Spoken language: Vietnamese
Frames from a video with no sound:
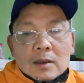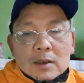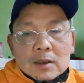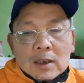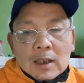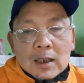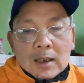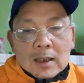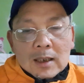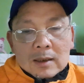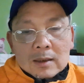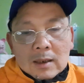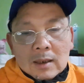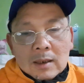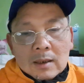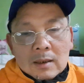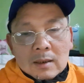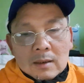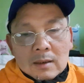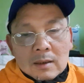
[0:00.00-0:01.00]
thì cái
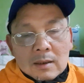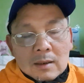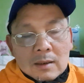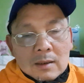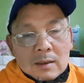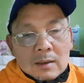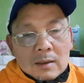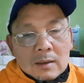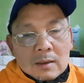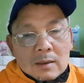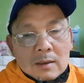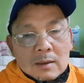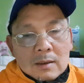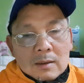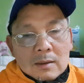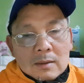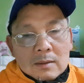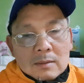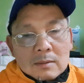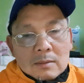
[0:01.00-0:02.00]
tiền
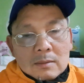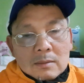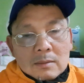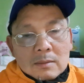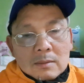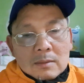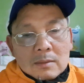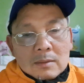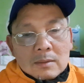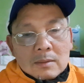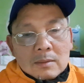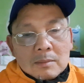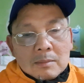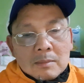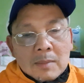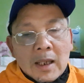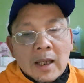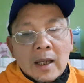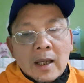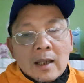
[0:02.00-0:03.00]
ờ,
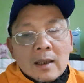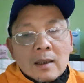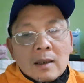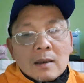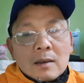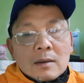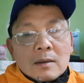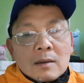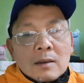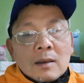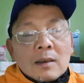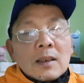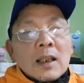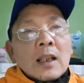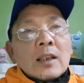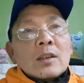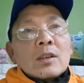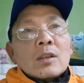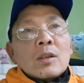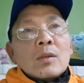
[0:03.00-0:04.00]
mẹ đó được
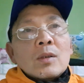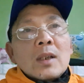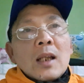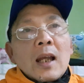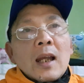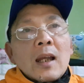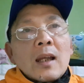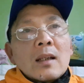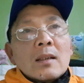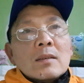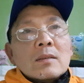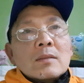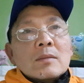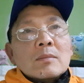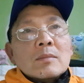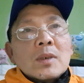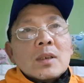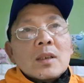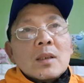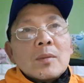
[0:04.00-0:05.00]
lãnh tối đa
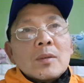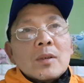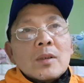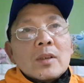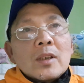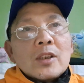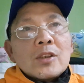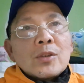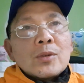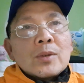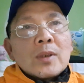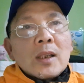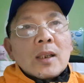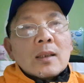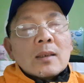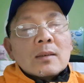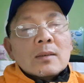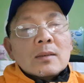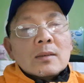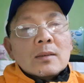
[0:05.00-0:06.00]
bây giờ mình nói về số
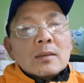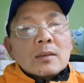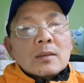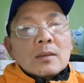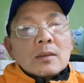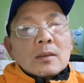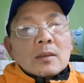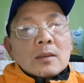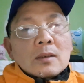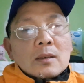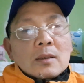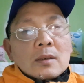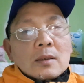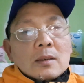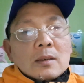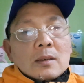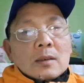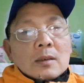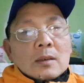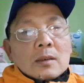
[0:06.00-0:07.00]
tiền
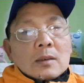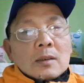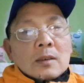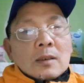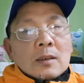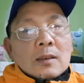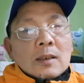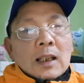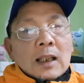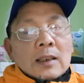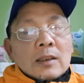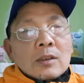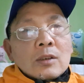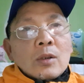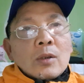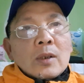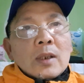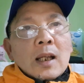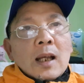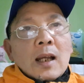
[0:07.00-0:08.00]
được lãnh
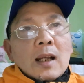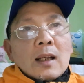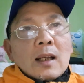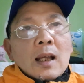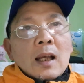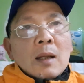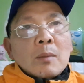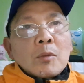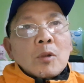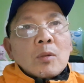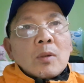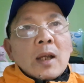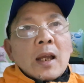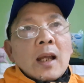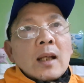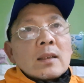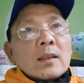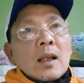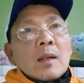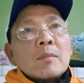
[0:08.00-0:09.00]
tối đa là
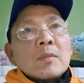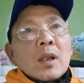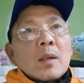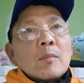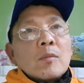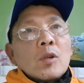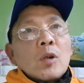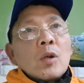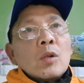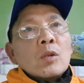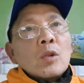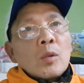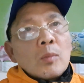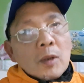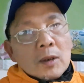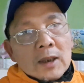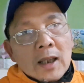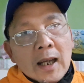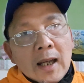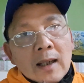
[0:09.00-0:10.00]
1.800 euro
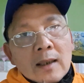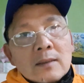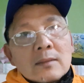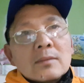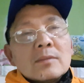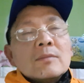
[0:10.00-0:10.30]
một tháng